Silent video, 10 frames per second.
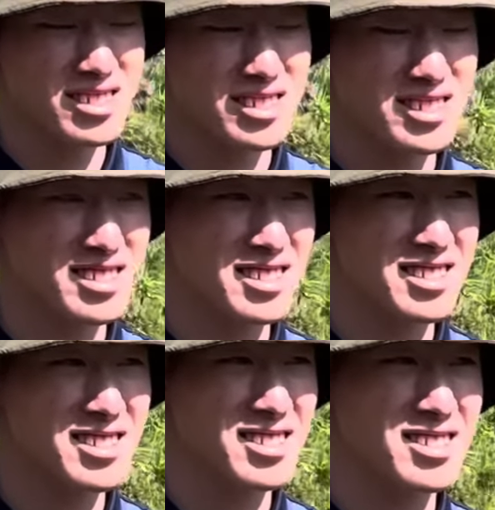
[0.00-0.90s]
Đấy,
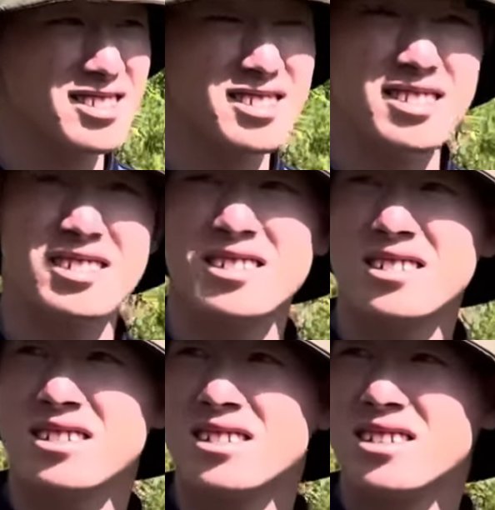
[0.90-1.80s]
tại vì là
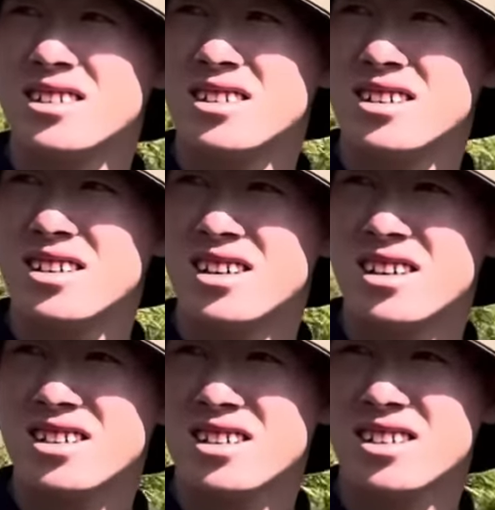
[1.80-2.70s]
mình
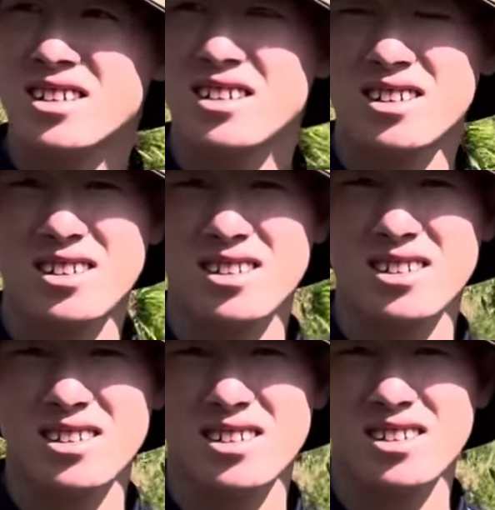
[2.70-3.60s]
thay đổi được những cái
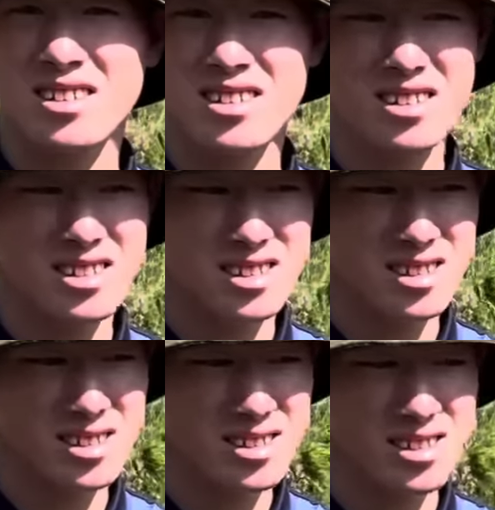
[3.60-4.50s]
nhà cái cửa trở đi bắt đầu
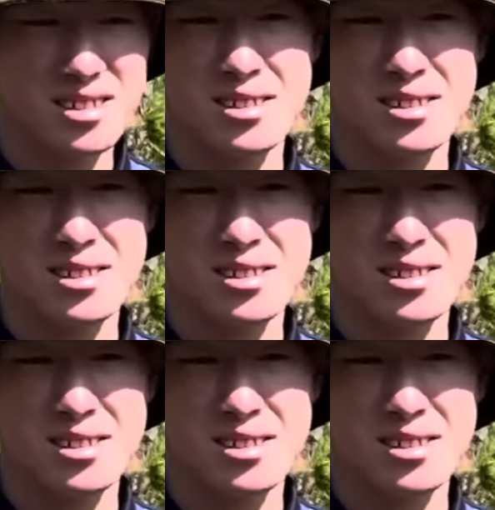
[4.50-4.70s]
mình mới thay